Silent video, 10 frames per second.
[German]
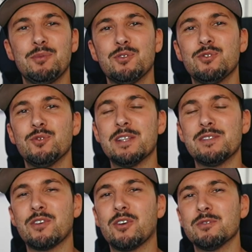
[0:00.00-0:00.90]
YouTube,
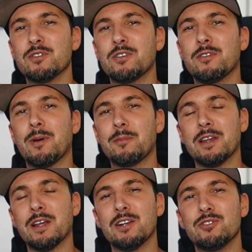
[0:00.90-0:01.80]
herzlich willkommen zurück auf meinem
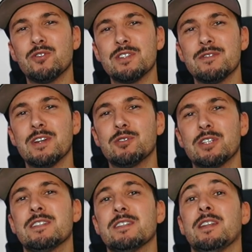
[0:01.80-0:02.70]
Kanal. Schön, dass ihr wieder am
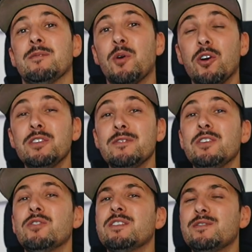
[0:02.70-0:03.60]
Start seid. Im heutigen
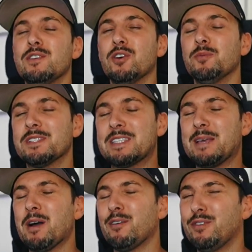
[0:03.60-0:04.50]
Video geht es wieder um das
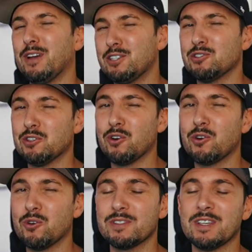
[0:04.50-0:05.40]
Thema Fashion
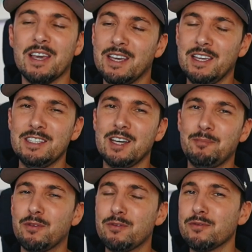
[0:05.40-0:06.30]
No-Gos. Ich
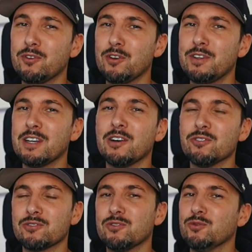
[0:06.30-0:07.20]
habe mir fünf neue Dinge
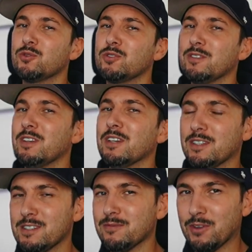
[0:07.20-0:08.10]
rausgesucht, die wir
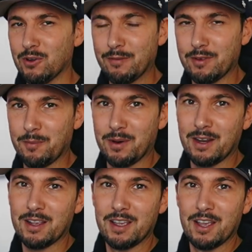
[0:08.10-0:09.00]
in diesem Video einfach
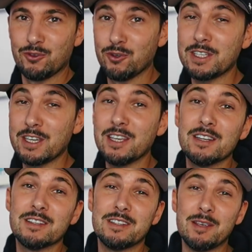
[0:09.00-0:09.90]
mal durchgehen.